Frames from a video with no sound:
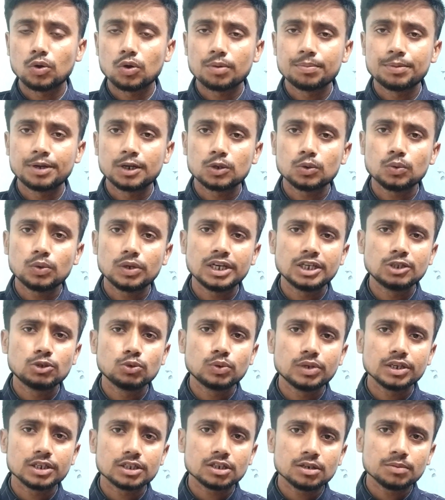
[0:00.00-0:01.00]
गवर्नमेंट हो
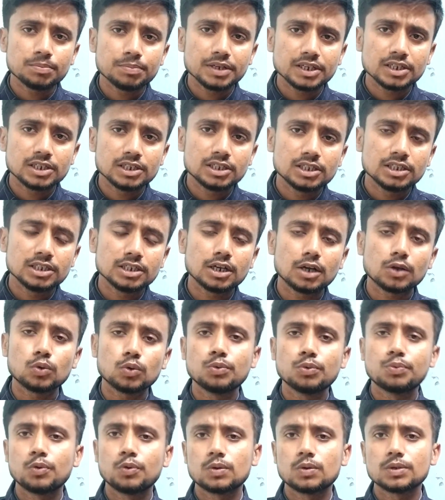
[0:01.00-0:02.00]
एजुकेशन पर किसी का
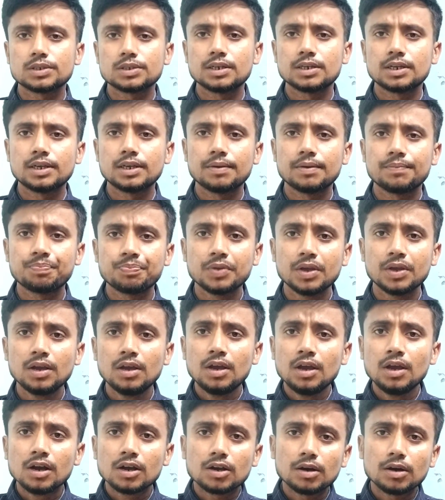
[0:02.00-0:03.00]
कोई फोकस नहीं है
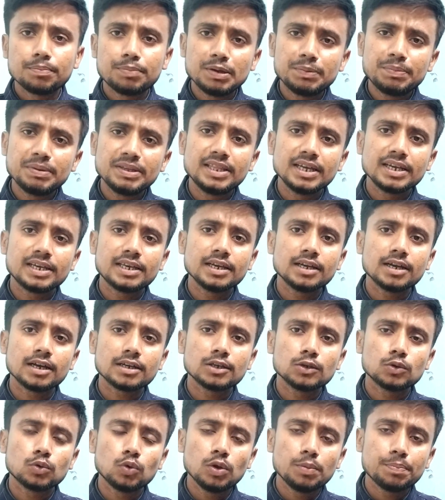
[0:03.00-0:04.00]
कभी भी
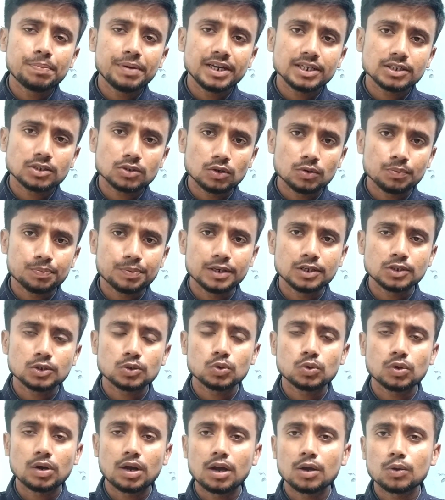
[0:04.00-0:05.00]
देखिएगा कि कोई प्रेस
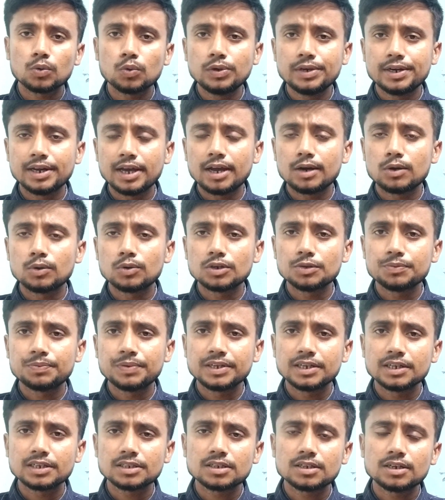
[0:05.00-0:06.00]
कॉन्फ्रेंस हो रहा है कोई नया
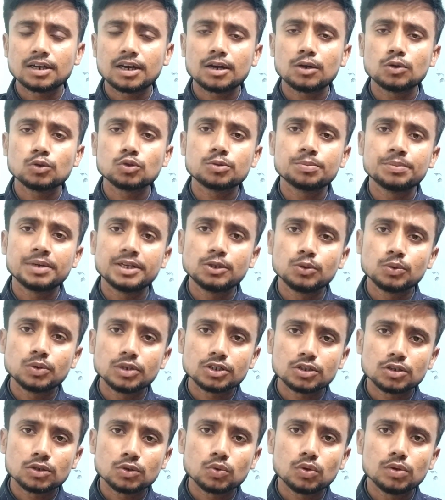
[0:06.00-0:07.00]
नोटिफिकेशन आ रहा है उसमें
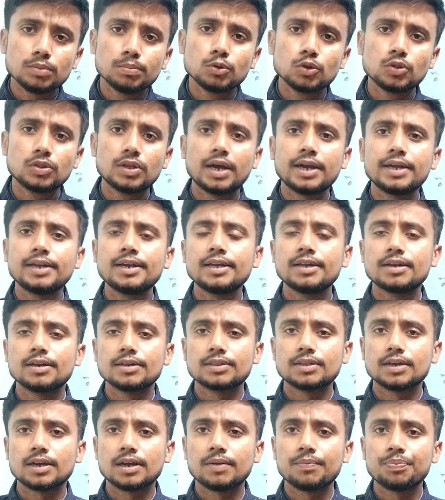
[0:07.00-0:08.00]
एजुकेशन कोई मुद्दा ही नहीं
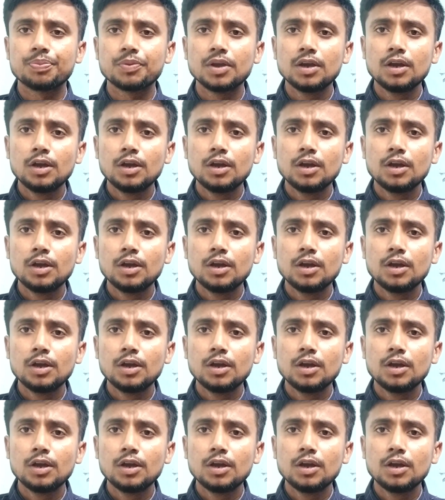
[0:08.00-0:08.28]
रहता